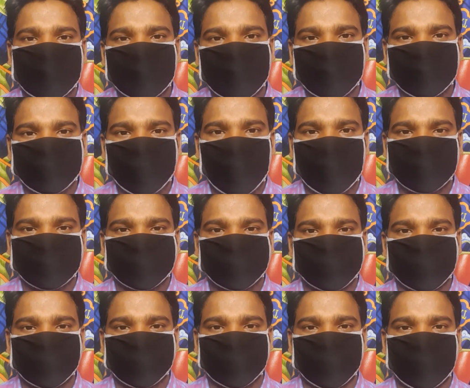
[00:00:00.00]
ఇండియన్
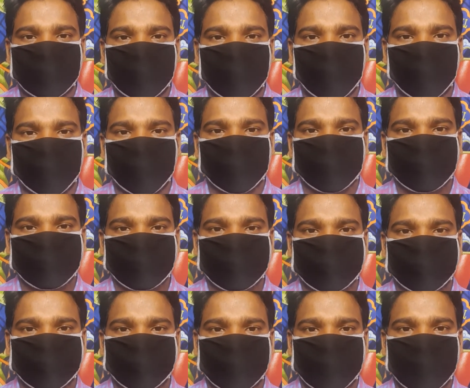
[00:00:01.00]
కాన్స్టిట్యూషన్లో
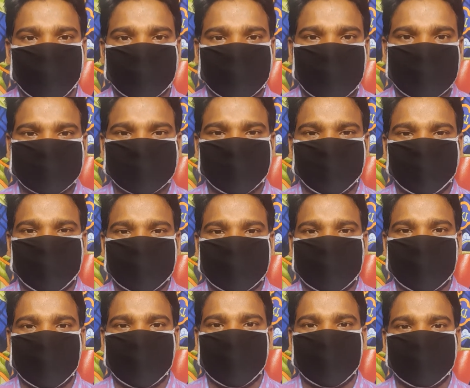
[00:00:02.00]

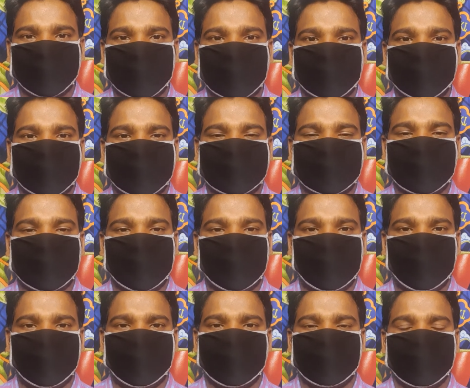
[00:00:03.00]
రాష్ట్రపతి అనేటువంటి వ్యక్తి
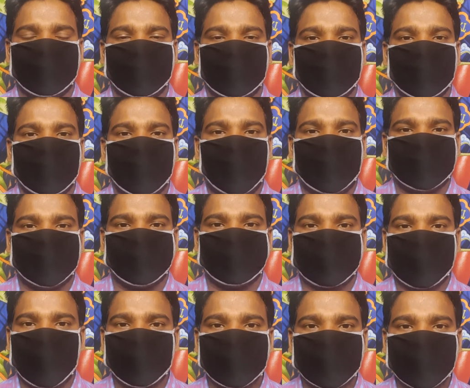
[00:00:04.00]
అతి
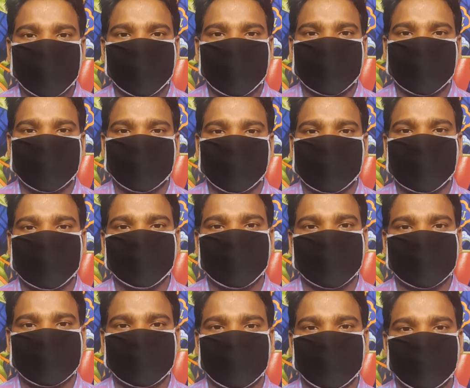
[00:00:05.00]
ప్రాముఖ్యమైనటువంటి
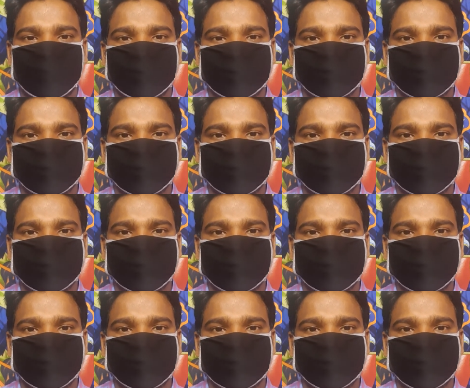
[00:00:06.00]
వ్యక్తి